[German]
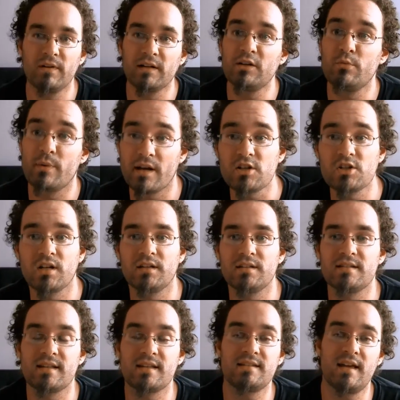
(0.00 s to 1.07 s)
mich wirklich überrascht hat,
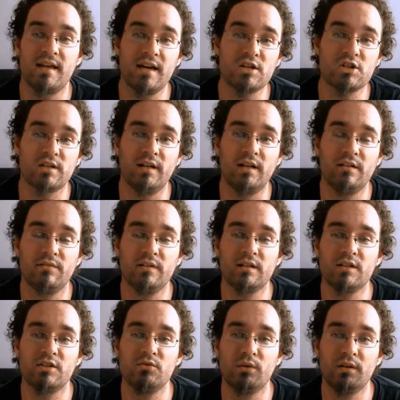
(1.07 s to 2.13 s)
ist, dass der Hersteller
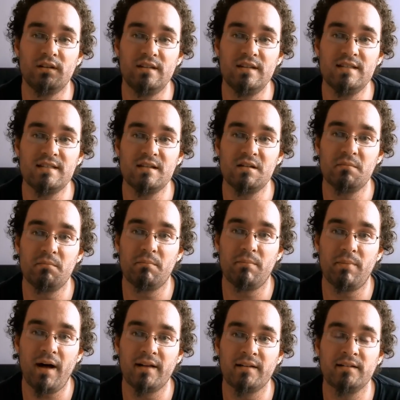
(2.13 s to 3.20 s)
wirklich nur diese
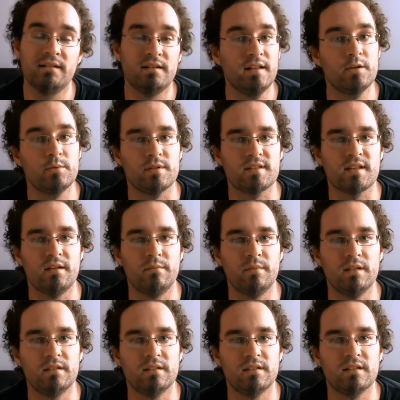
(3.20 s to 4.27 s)
beiden Liquids
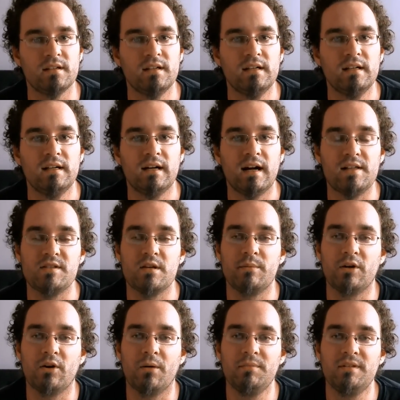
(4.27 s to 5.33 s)
anbietet. Also ihr
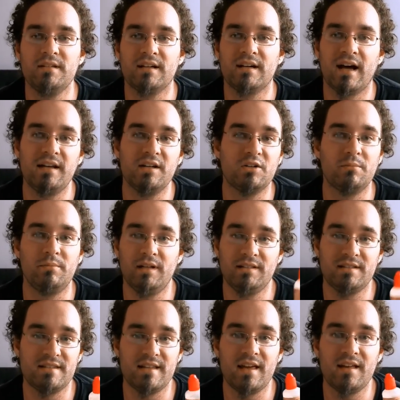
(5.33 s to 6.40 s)
bekommt hier keine
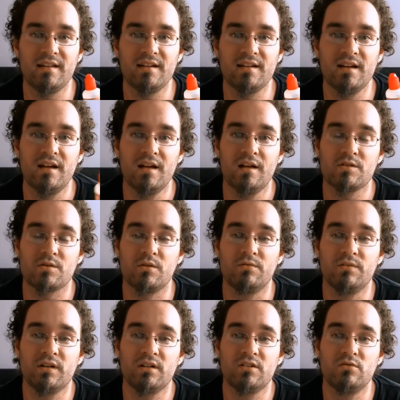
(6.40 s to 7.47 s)
komplette Serie,
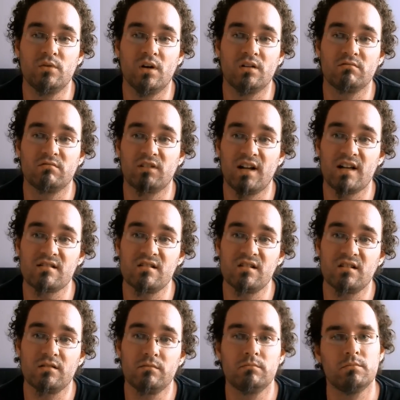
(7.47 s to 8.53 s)
sondern wirklich nur
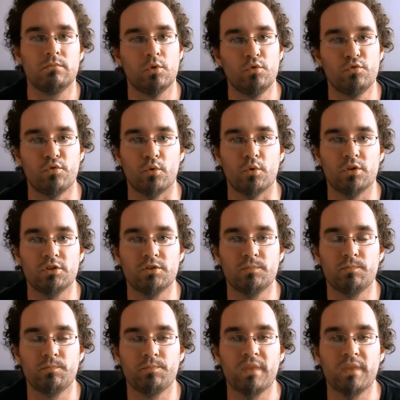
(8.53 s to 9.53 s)
Klassik und Frucht.